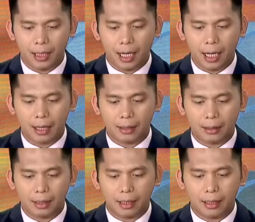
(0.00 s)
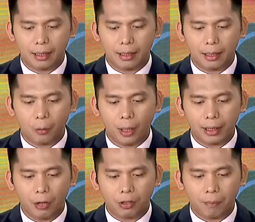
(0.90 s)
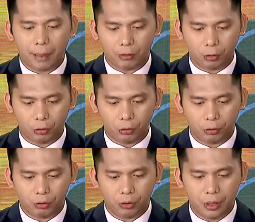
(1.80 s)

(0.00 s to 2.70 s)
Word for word: ang uh, ah, 1,000 pesos.